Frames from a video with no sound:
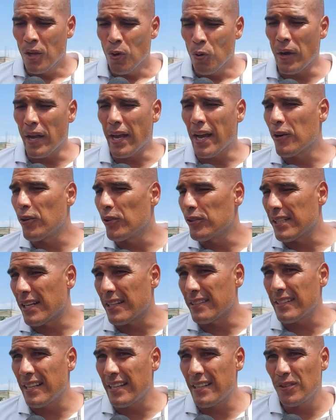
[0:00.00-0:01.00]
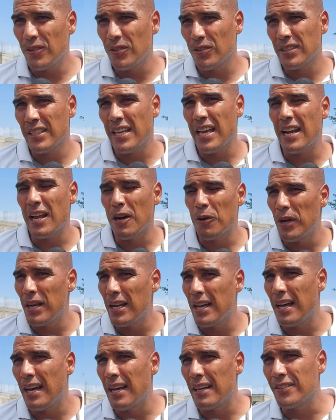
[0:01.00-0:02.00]
juega contra Santos, que a la
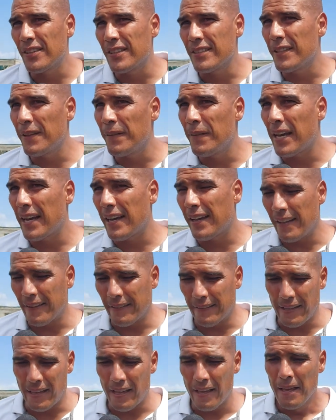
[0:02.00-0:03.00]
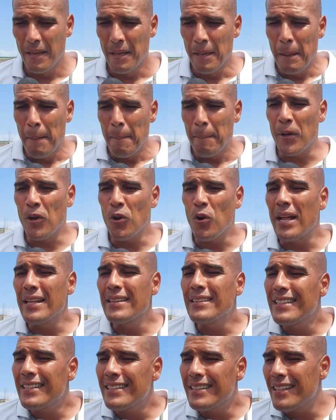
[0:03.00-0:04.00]
a recibe A Grecia Pero
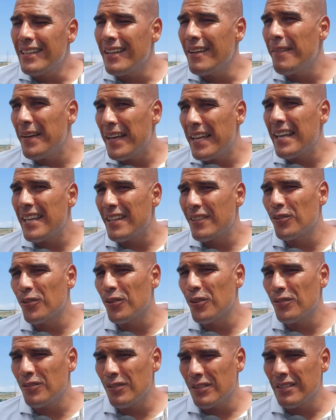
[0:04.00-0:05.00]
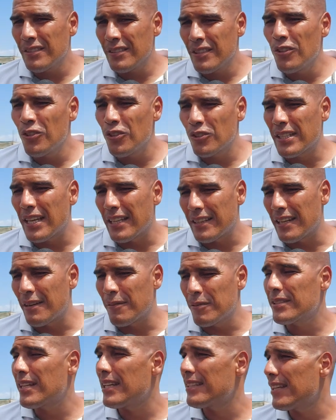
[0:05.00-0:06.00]
antes de ver eso, los que
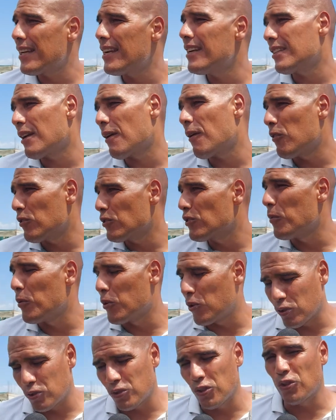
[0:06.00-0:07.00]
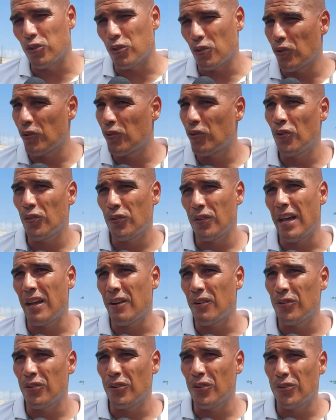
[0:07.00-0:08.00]
tenemos que hacer el trabajo somos nosotros. O sea,
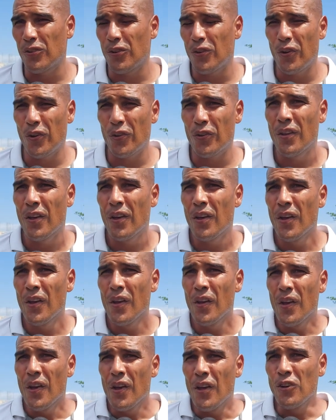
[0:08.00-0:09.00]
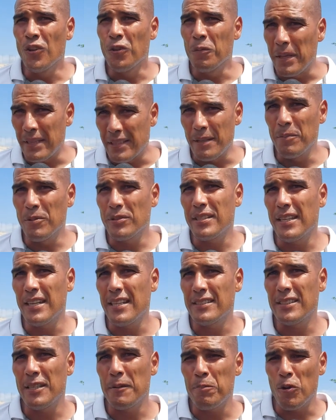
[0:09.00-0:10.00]
nosotros nos metimos en
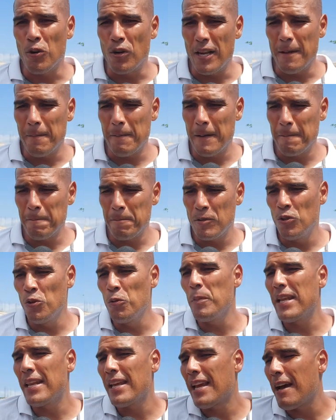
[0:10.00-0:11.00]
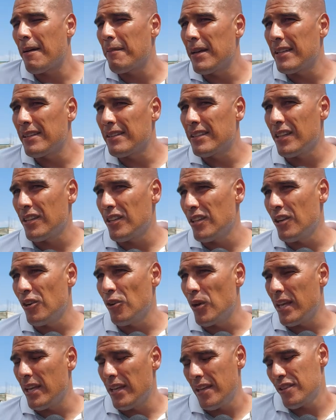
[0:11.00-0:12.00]
este problema numéricamente, y
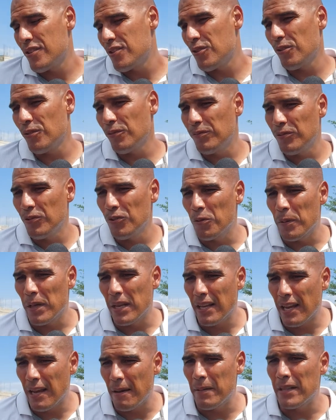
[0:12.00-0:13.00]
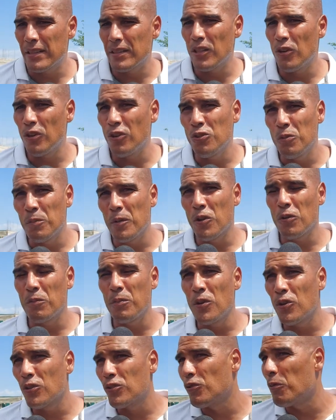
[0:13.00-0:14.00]
lo he dicho, numéricamente los números
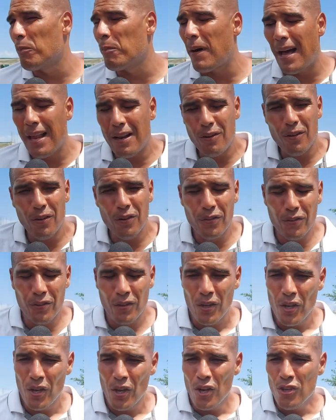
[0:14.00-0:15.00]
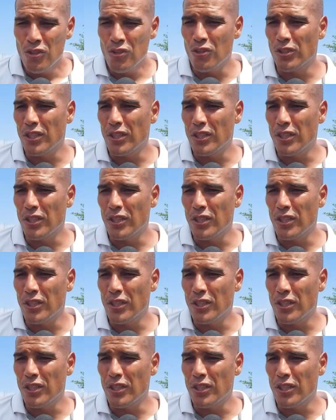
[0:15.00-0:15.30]
míos son malos yo